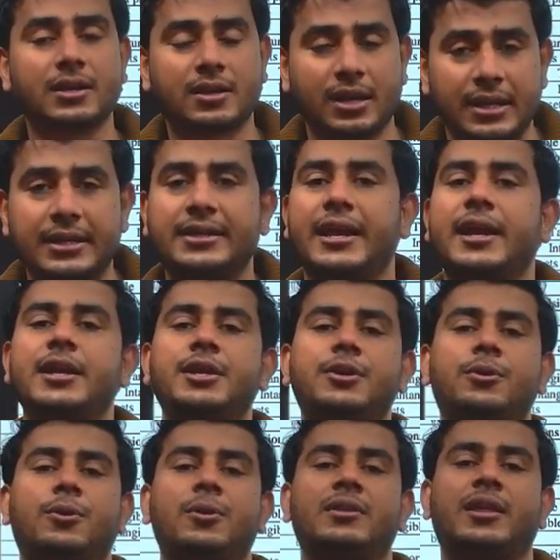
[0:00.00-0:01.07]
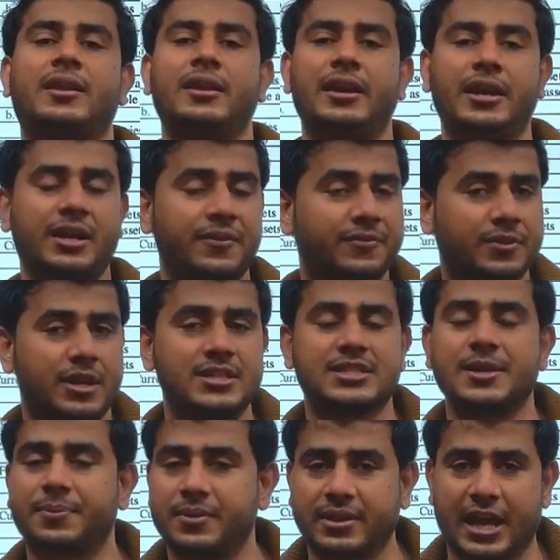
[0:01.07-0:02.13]
content all the relative
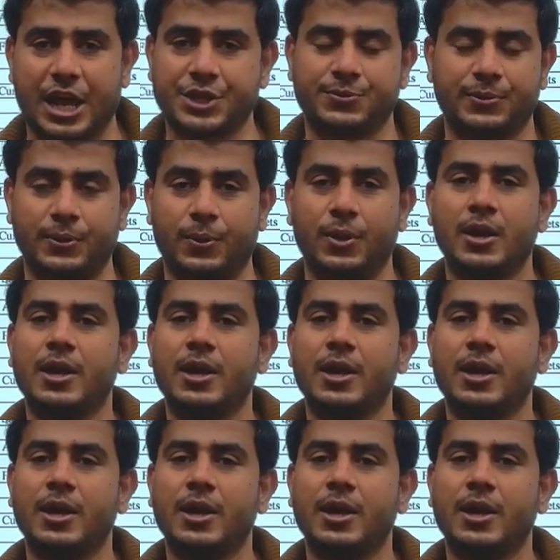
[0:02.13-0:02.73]
concept of cash flow